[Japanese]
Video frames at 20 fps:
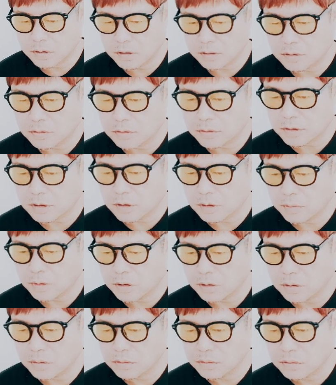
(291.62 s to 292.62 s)
際相手として名
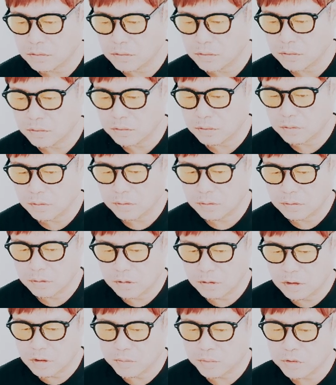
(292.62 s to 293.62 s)
前が浮上。を、
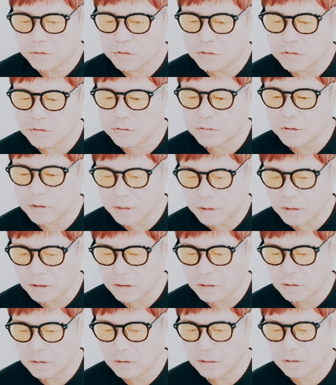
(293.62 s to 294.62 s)
で、文春で
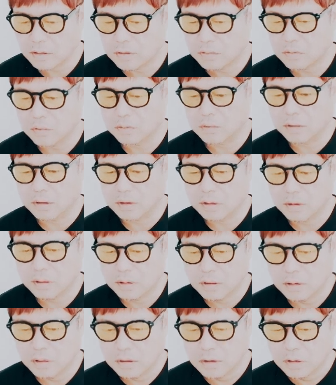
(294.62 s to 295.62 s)
ね、そうね、
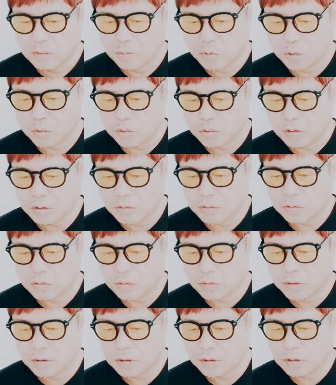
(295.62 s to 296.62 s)
元カノ
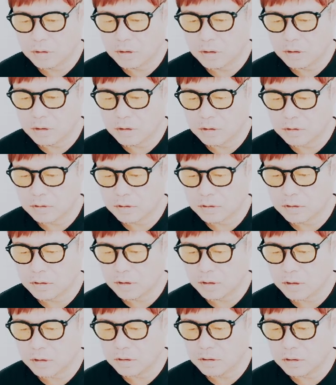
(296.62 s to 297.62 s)
との関係に神田さん
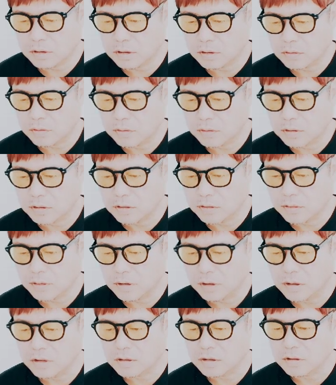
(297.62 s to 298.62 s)
が悩んでいたという記事を
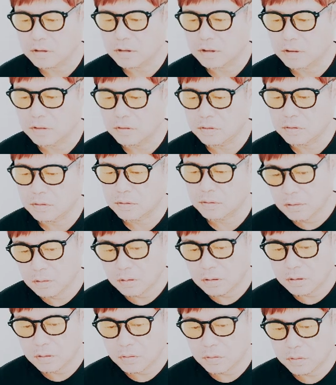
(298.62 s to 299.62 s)
配信している。
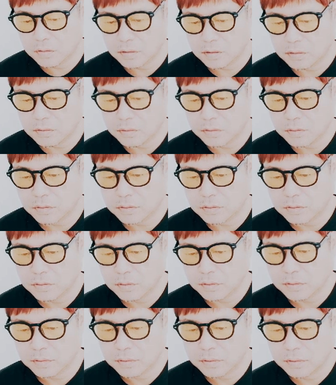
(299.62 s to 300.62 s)
で、同サイトによる
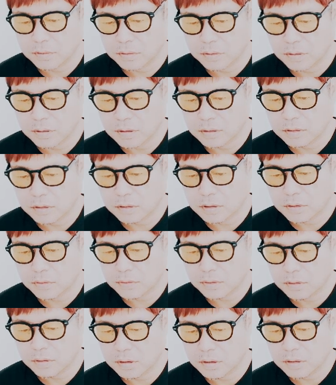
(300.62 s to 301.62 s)
と、神田さん
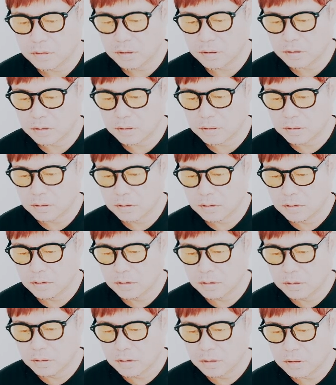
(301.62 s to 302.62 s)
は生前、
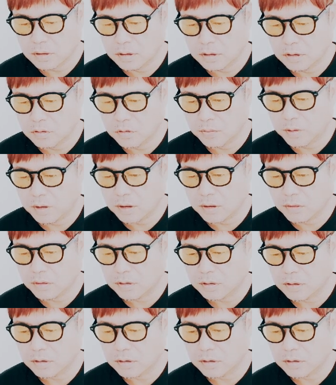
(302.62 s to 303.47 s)
彼にひどい目に遭わ